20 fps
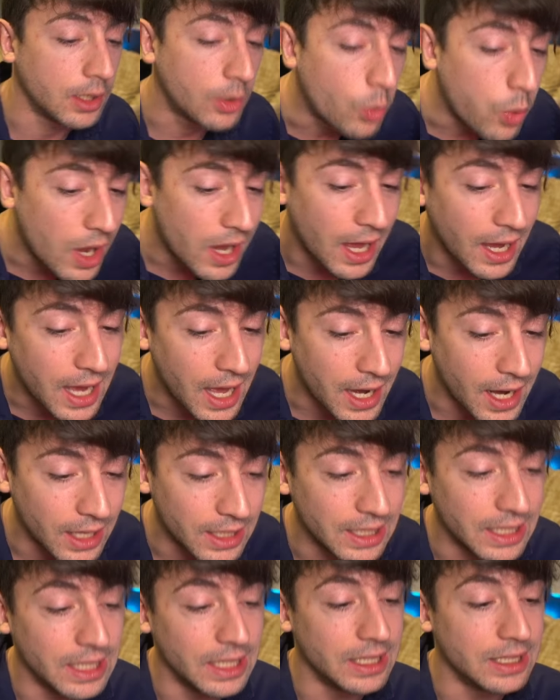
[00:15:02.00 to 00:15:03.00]
di quella gara
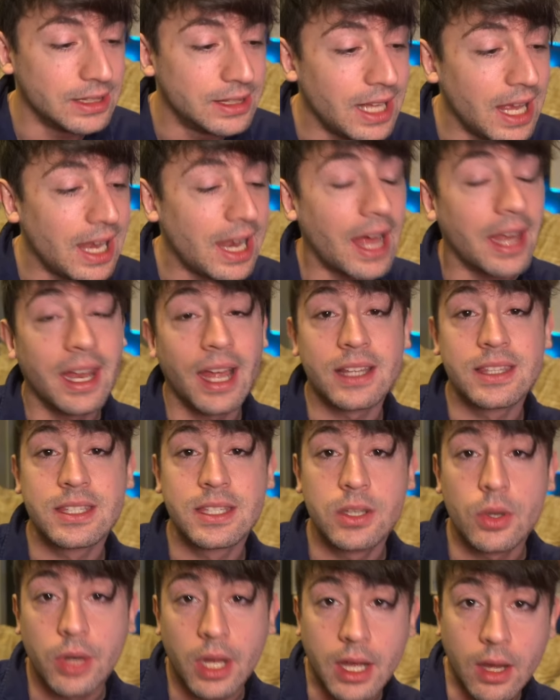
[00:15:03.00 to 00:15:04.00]
lì, della
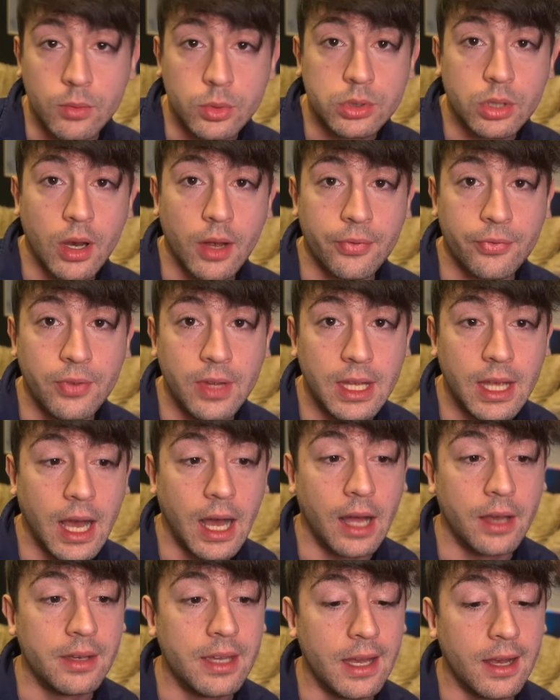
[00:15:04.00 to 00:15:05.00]
reazione che ha avuto la
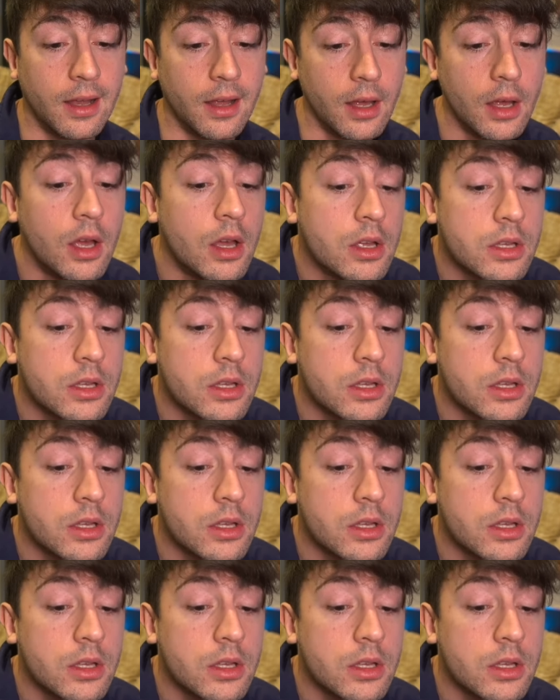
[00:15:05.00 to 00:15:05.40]
FIA nel